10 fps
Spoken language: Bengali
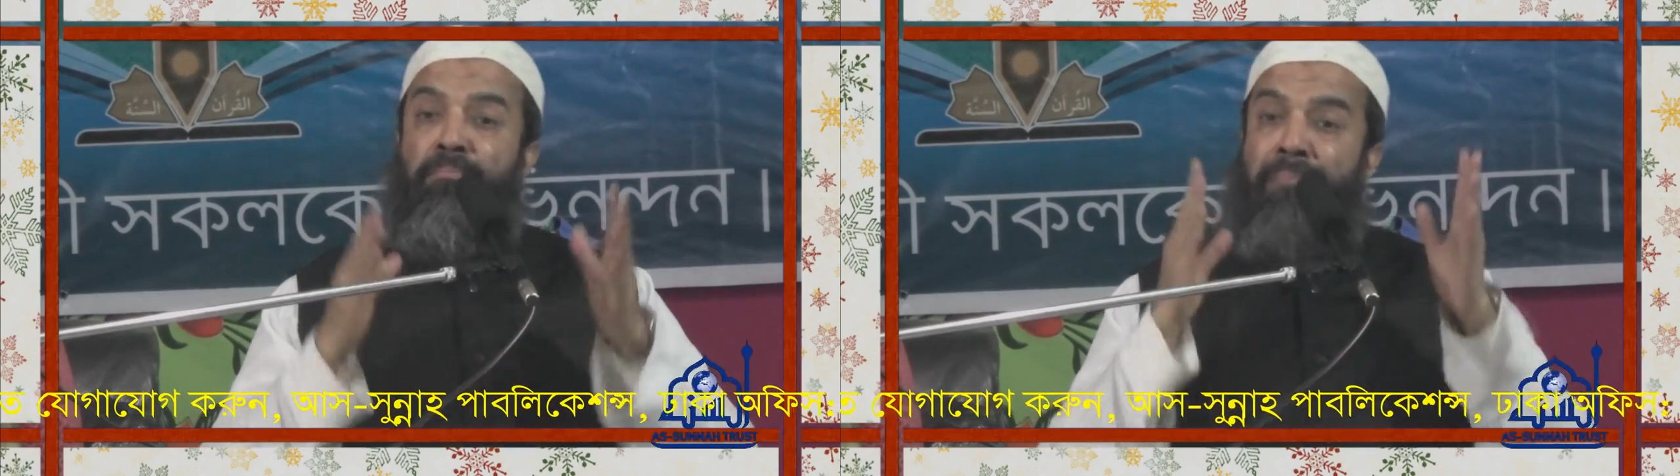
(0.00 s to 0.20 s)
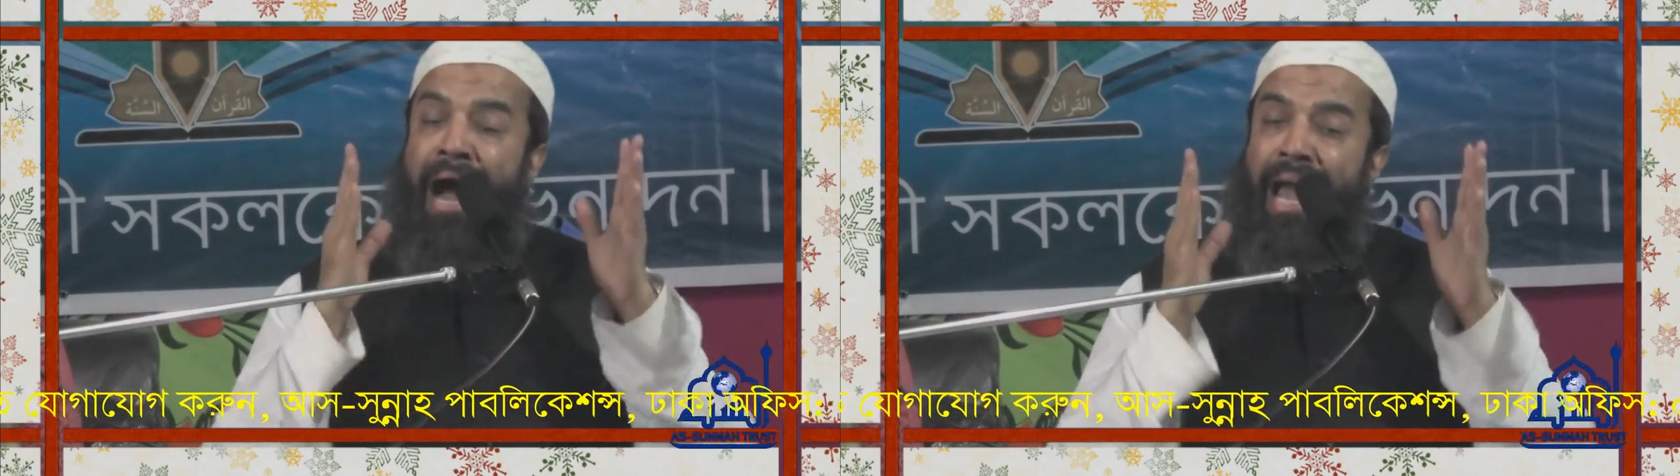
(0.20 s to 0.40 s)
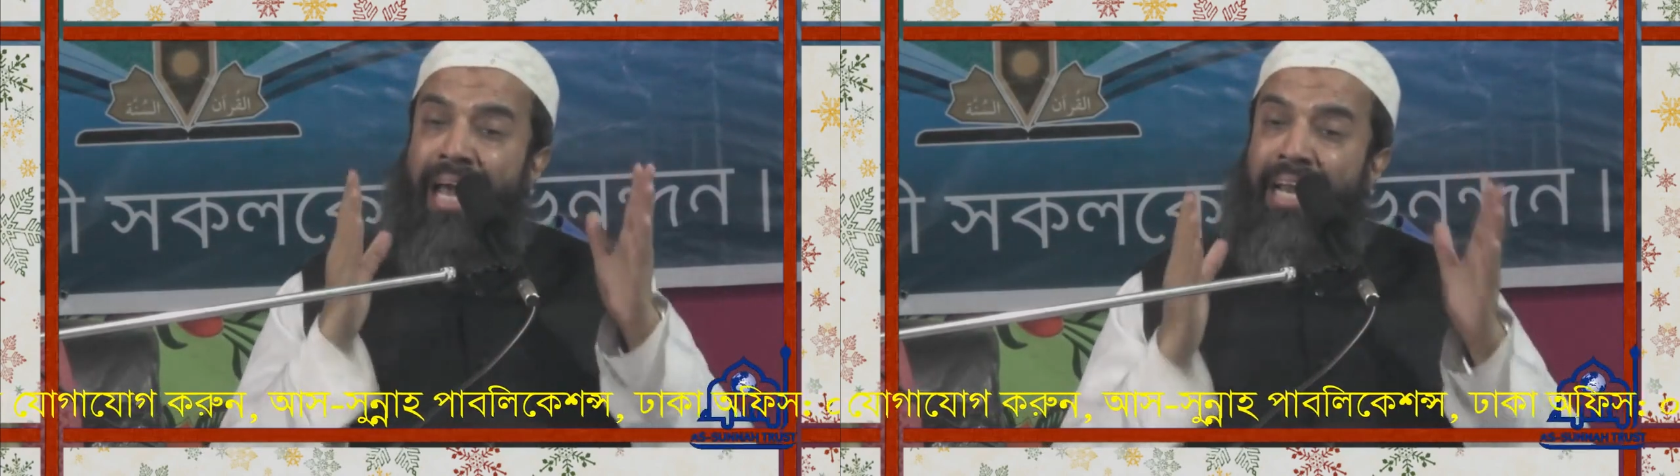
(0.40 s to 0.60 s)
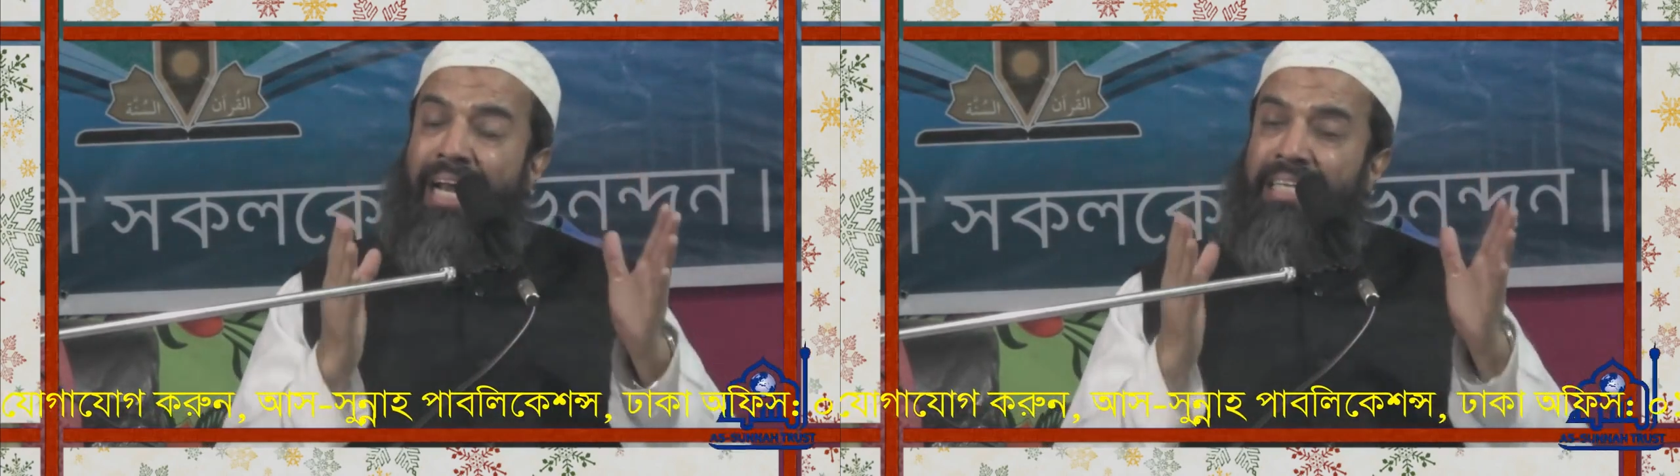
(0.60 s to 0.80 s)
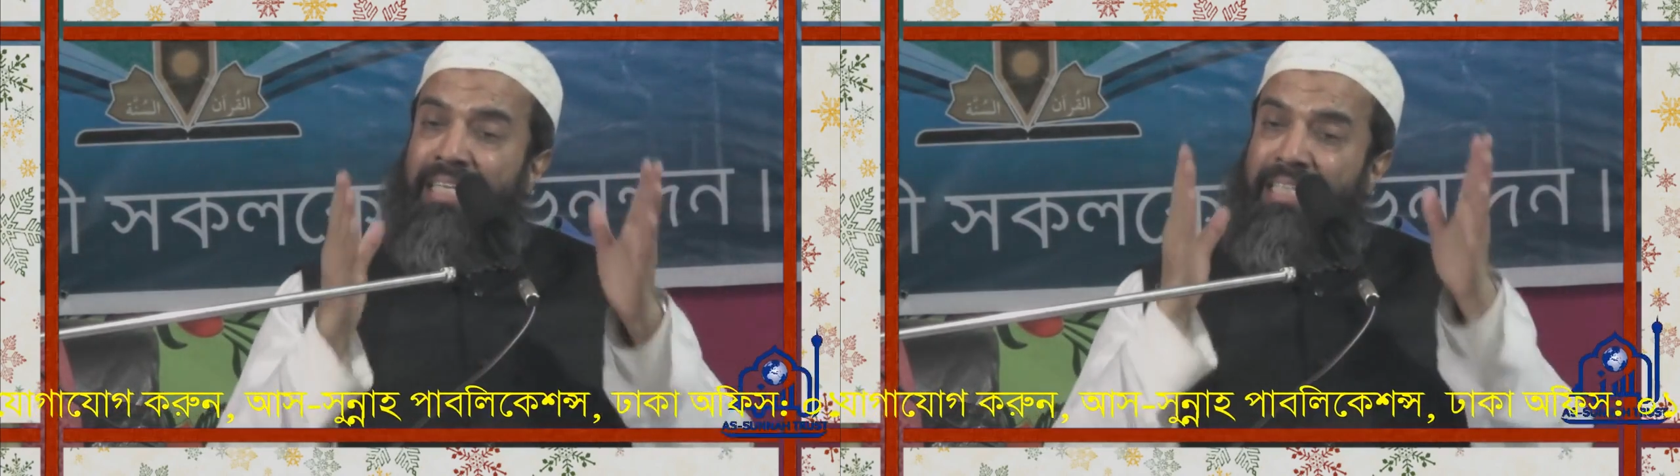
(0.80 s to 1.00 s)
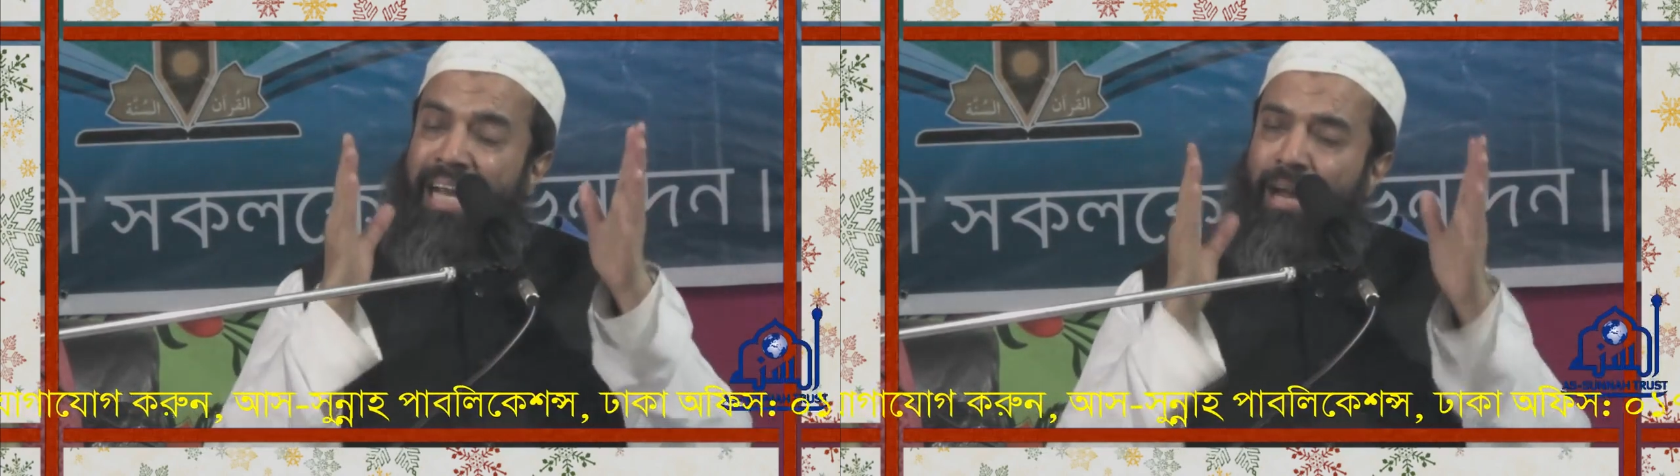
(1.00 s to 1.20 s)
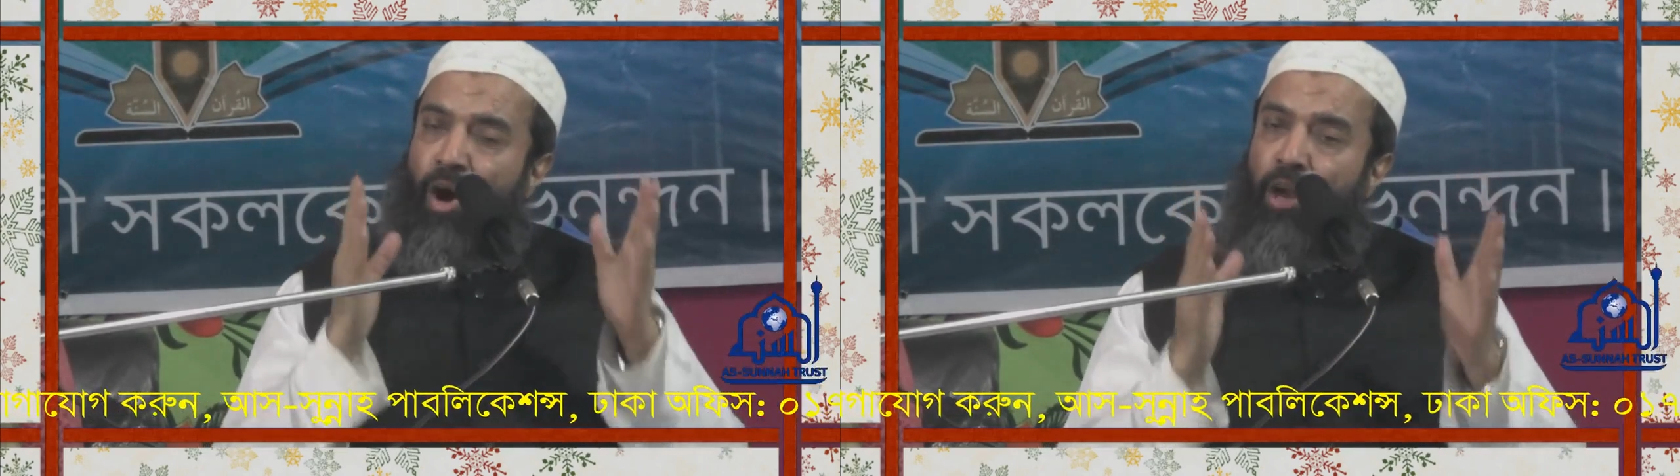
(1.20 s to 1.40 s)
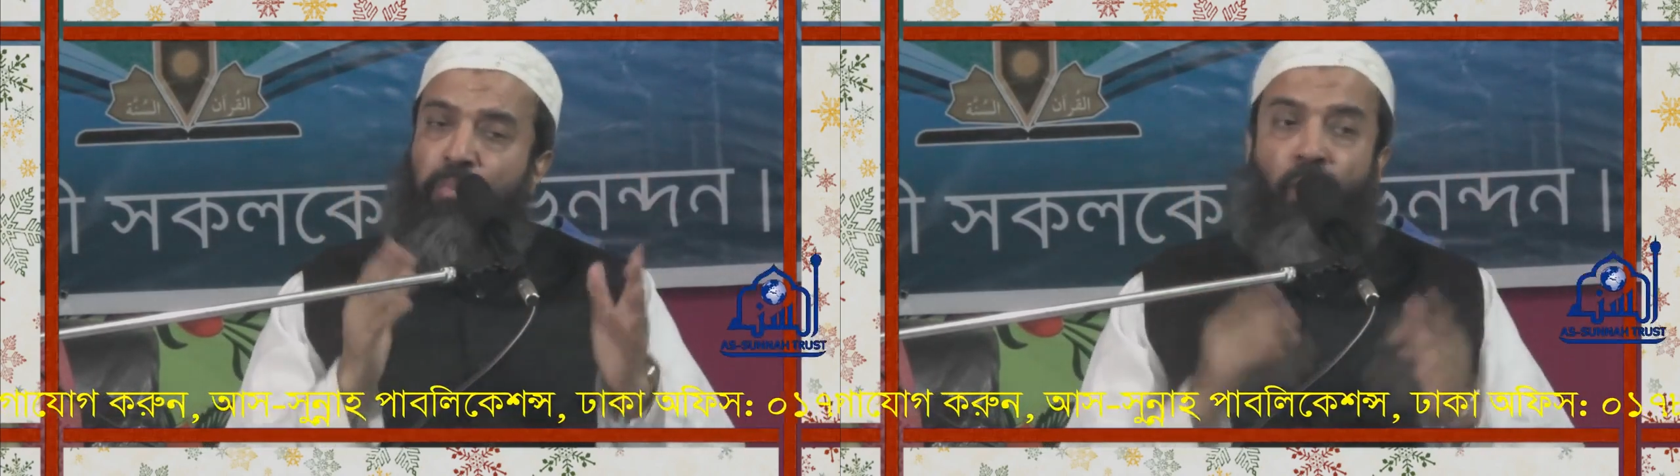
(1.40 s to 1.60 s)
মায়ের কাছে যে
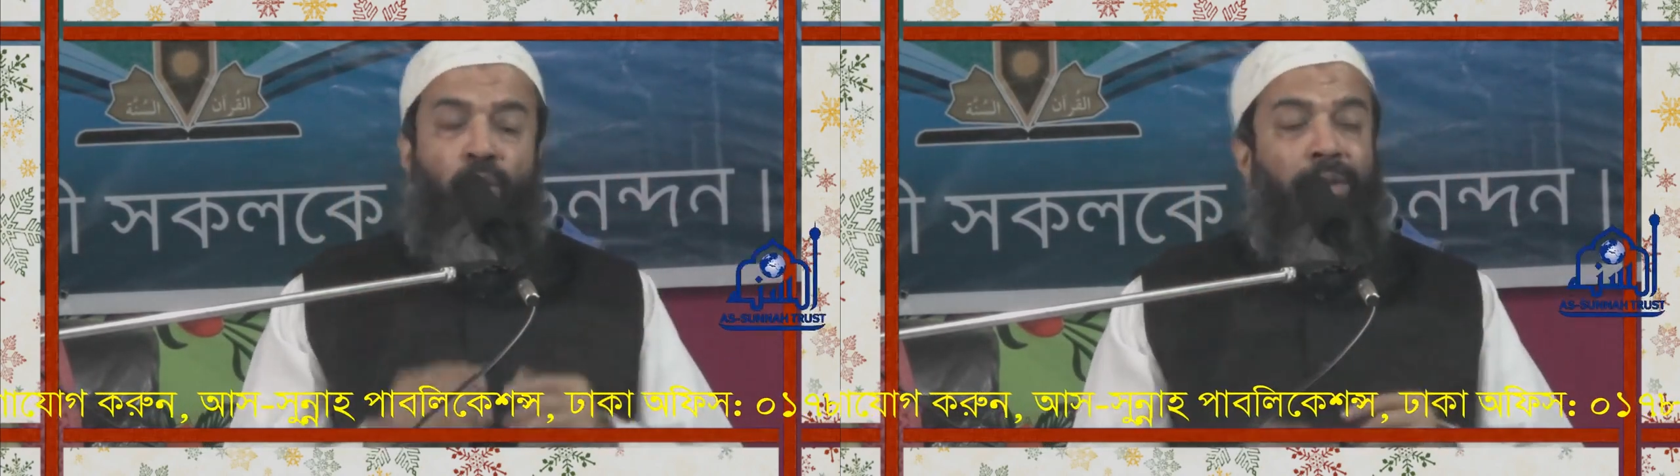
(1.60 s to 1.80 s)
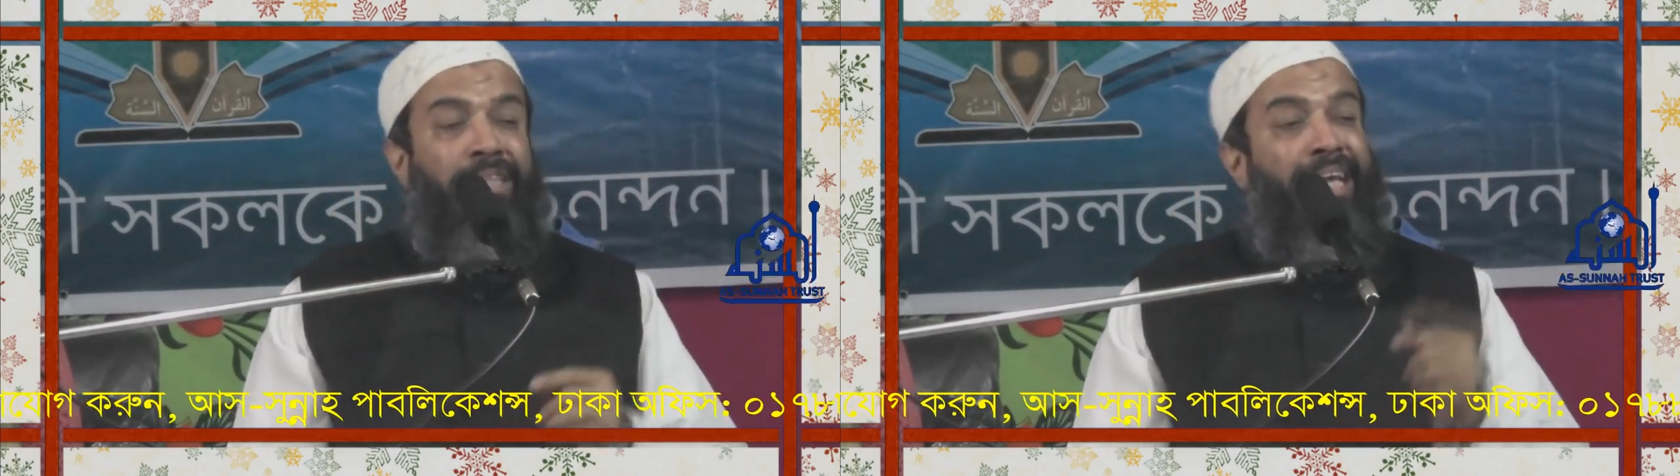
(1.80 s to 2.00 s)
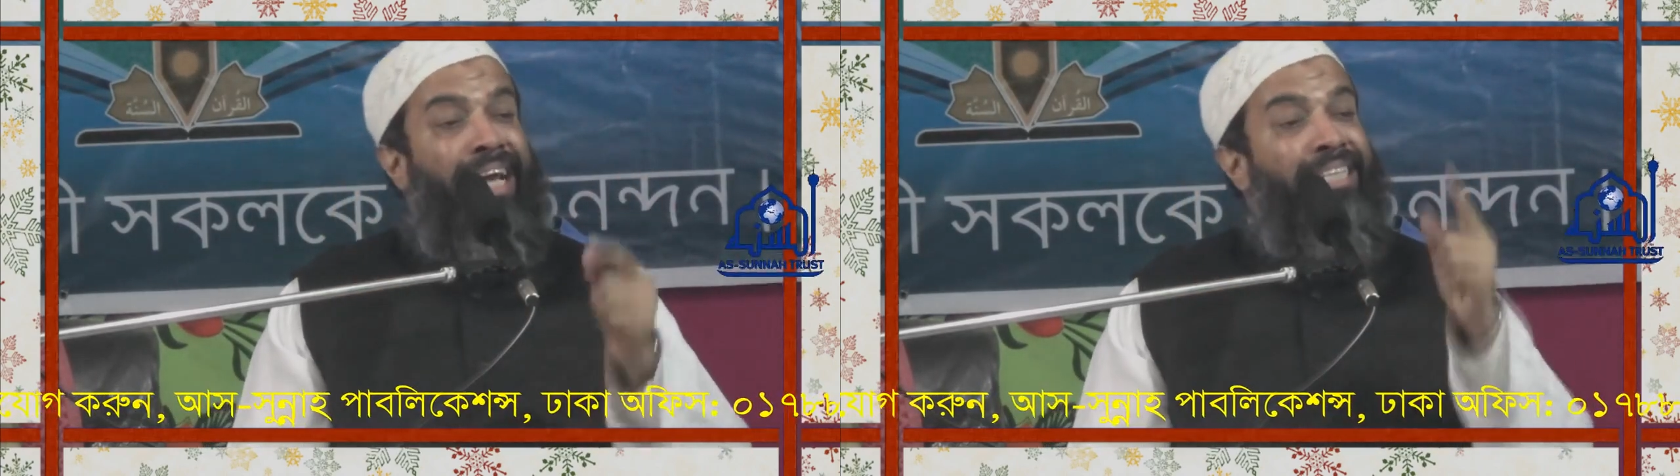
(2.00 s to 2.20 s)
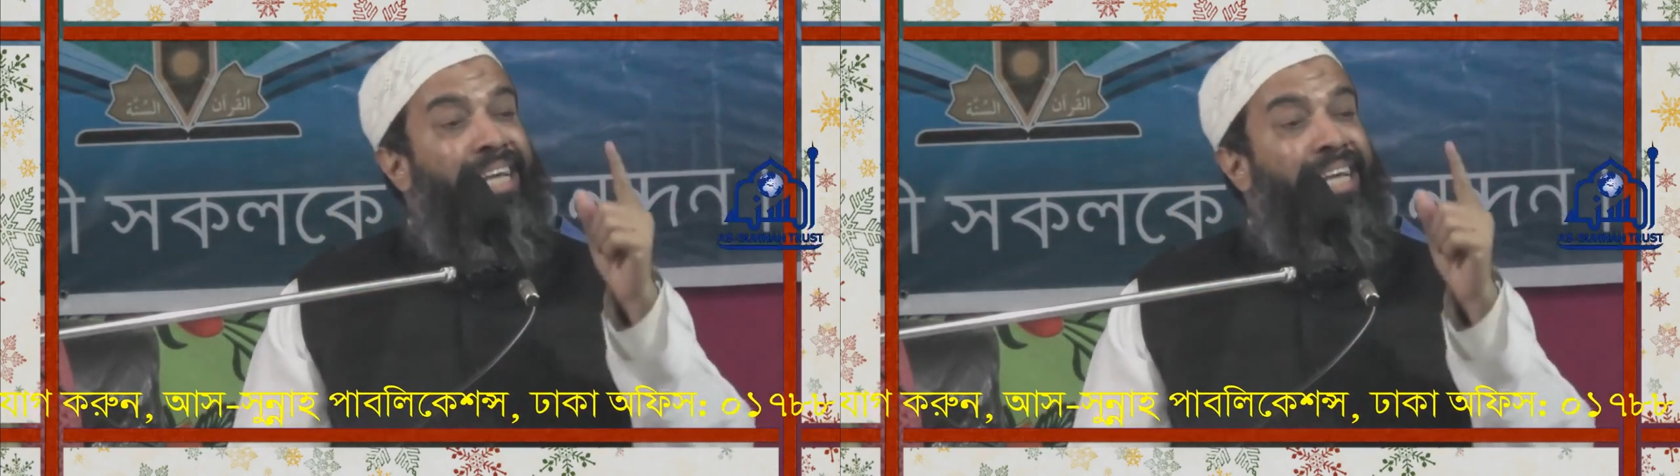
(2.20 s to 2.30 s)
গল্প করতে